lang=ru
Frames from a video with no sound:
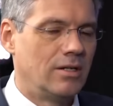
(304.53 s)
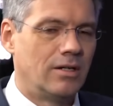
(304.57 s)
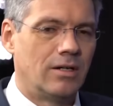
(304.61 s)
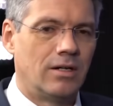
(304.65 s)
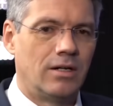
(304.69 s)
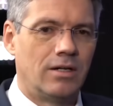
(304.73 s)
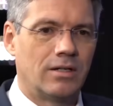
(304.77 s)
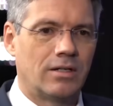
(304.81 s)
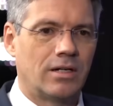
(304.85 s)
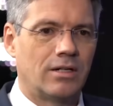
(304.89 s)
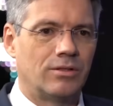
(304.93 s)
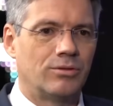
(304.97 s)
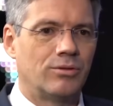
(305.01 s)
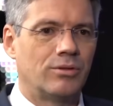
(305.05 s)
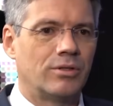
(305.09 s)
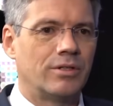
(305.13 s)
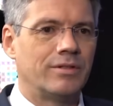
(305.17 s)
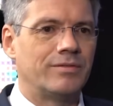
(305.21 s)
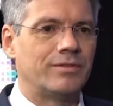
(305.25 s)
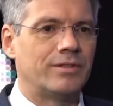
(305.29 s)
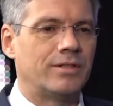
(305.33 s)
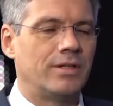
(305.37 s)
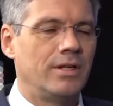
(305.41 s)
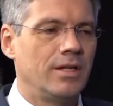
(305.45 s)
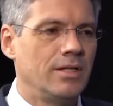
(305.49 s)
э,
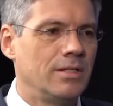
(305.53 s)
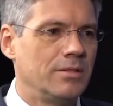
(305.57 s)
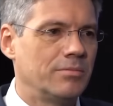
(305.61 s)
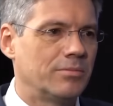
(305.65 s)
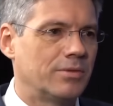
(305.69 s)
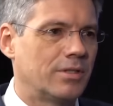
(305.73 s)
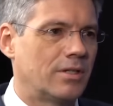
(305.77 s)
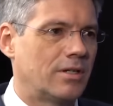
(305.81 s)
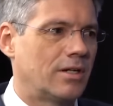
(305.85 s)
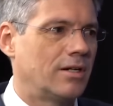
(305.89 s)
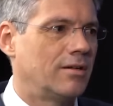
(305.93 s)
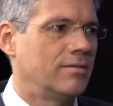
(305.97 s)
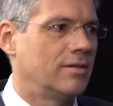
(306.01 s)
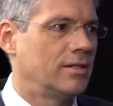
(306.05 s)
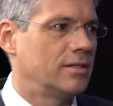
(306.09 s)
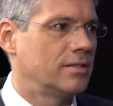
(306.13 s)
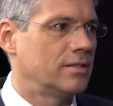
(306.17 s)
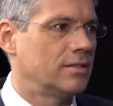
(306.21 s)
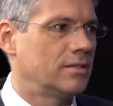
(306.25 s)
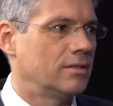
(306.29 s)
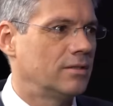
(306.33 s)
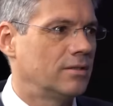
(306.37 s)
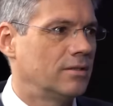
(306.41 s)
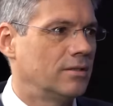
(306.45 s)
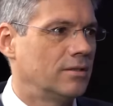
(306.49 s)
который в среднем
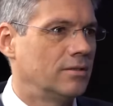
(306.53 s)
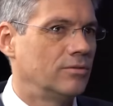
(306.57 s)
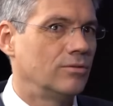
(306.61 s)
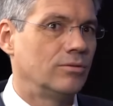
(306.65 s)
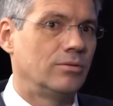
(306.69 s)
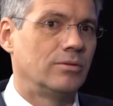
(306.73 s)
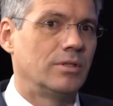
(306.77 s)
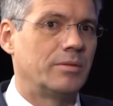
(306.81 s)
торговался ну,